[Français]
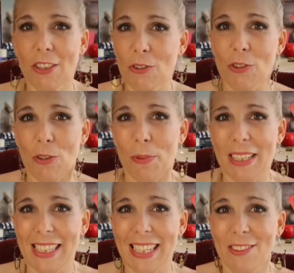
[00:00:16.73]
Je suis juste
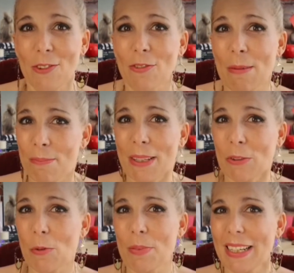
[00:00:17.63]
pressée, donc on va pas
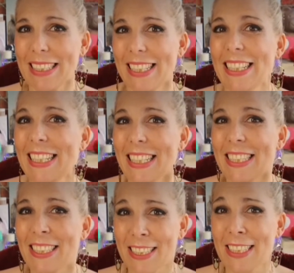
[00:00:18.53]
trop parler.
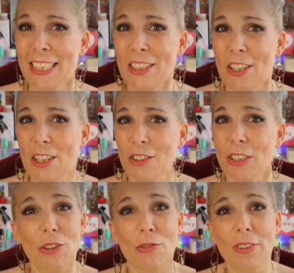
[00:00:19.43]
Et euh, je
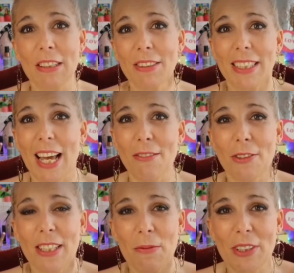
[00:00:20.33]
j'ai juste vous inviter à
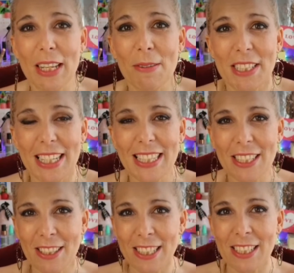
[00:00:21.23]
vous abonner à ma chaîne
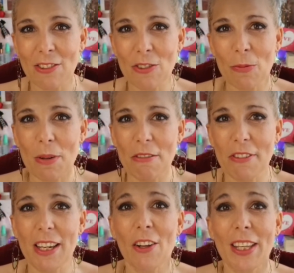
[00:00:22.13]
si ce n'est toujours pas
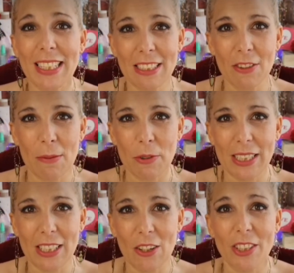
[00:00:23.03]
fait, en activant la
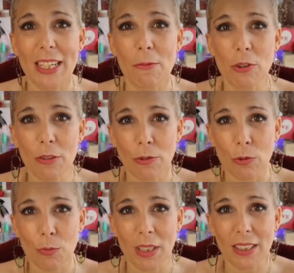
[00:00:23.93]
petite cloche et à me suivre
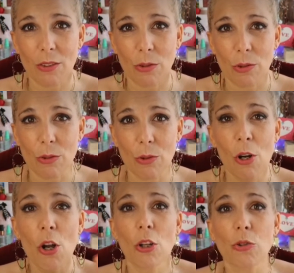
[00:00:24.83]
sur tous mes réseaux sociaux.
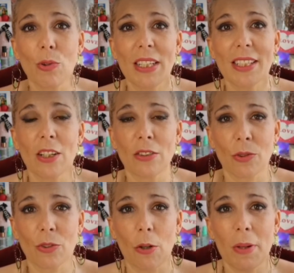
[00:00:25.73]
Tous les liens
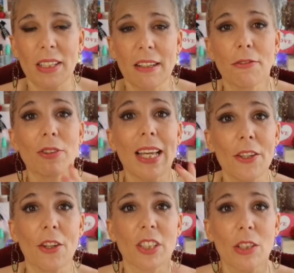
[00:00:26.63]
sont en barre d'infos.
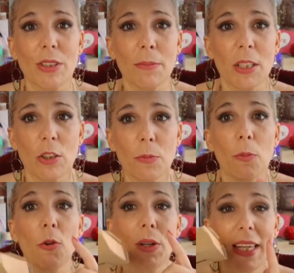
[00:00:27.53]
D'ailleurs, j'ai aussi mes codes
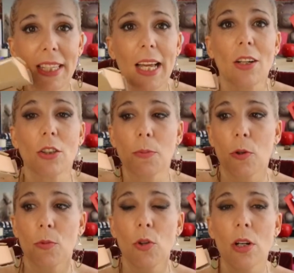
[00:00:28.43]
promo et il y a un code
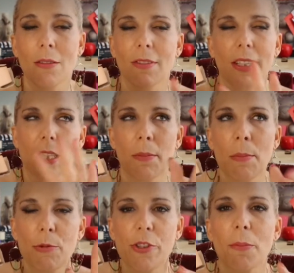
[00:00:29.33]
promo, enfin il y en a
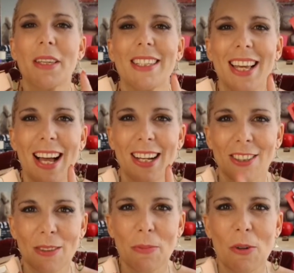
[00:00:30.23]
même plusieurs, mais il y a un
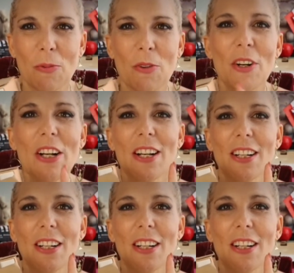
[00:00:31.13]
code promo